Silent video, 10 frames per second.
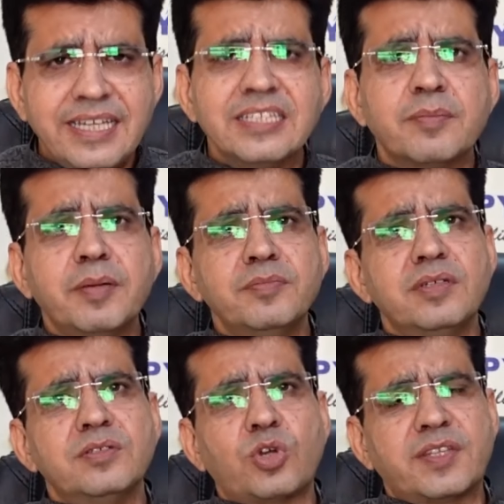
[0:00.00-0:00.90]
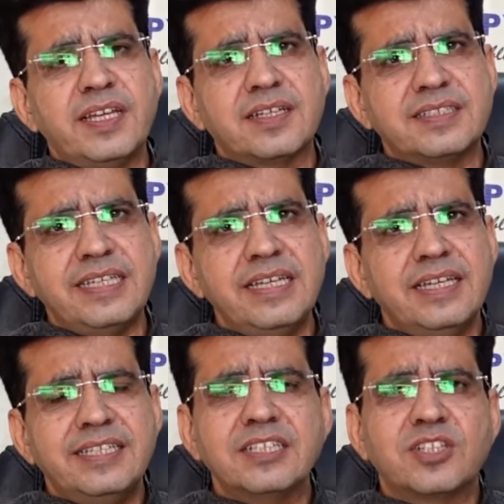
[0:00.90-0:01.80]
ये सब हम चौथे घर से
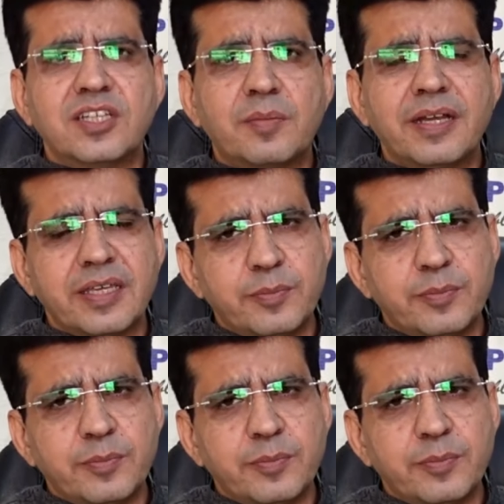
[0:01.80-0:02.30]
या चंद्रमा